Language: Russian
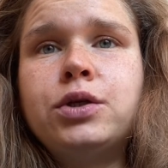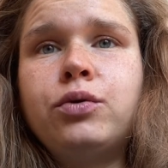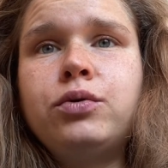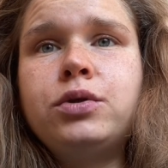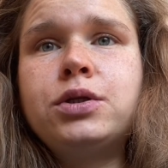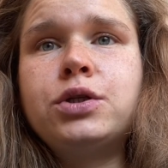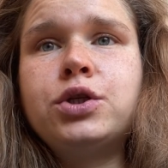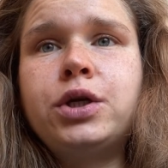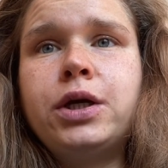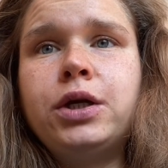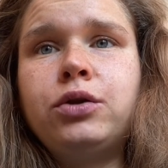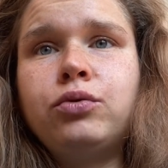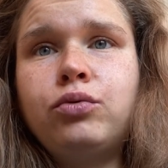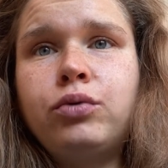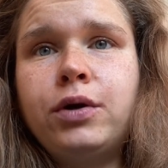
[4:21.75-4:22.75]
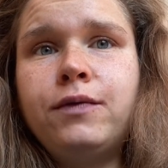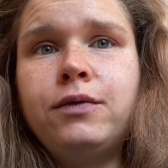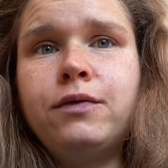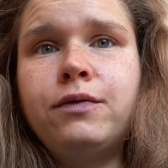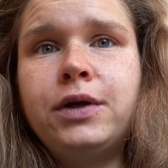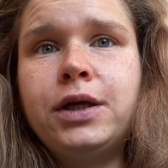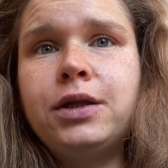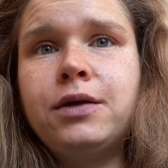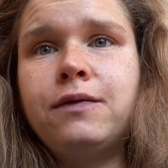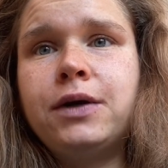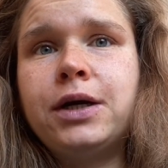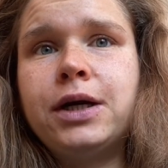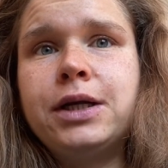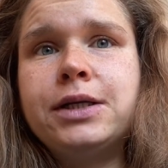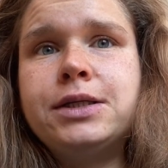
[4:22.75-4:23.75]
Он снижает уровень вредного
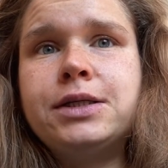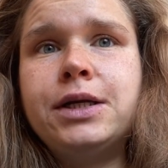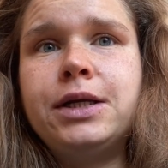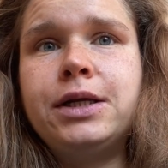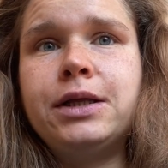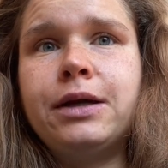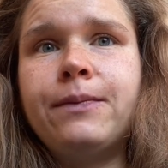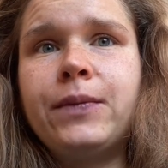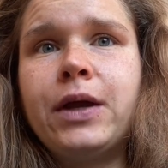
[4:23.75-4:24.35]
холестерина.